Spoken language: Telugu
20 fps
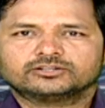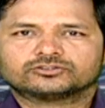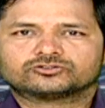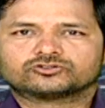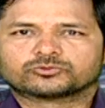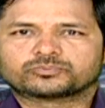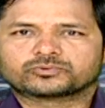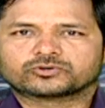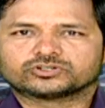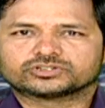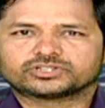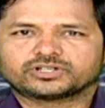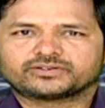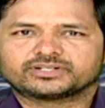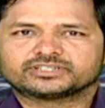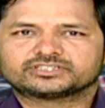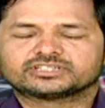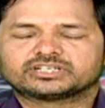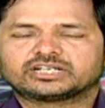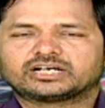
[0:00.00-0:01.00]

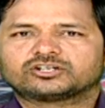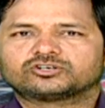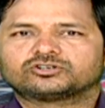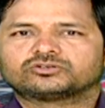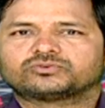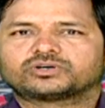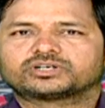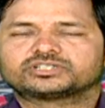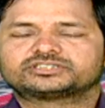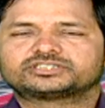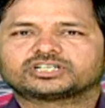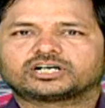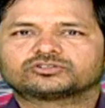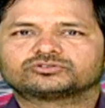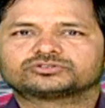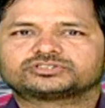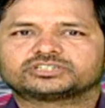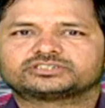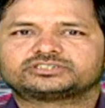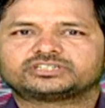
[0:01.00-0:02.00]
తూర్పుగోదావరి జిల్లాలో వరి
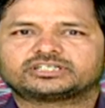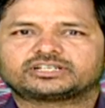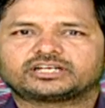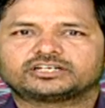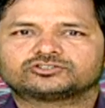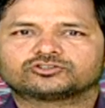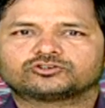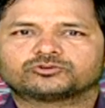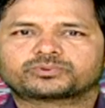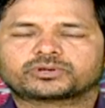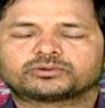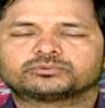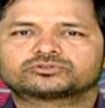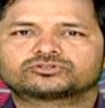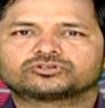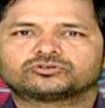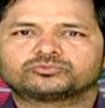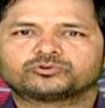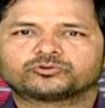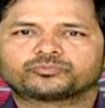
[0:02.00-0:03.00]
సాగు చేసే రైతుకు
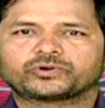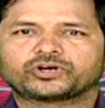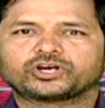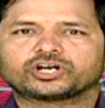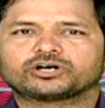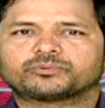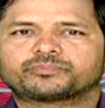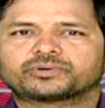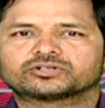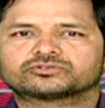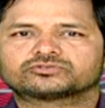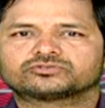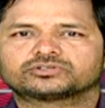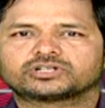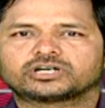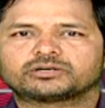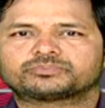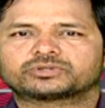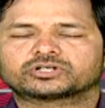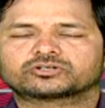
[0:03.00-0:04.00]
ప్రభుత్వం
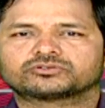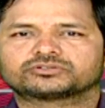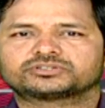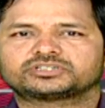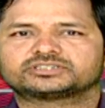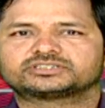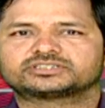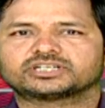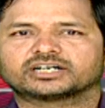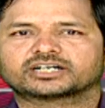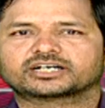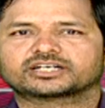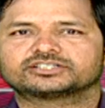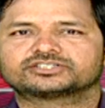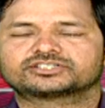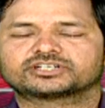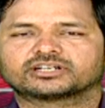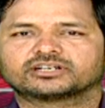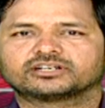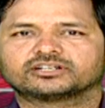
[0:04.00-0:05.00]
ఉపయోగపడుతున్నా ప్రకృతి
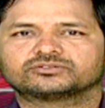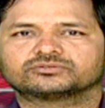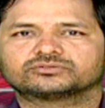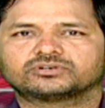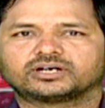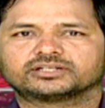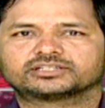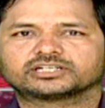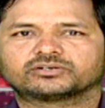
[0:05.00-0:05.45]
సహకరించడం లేదు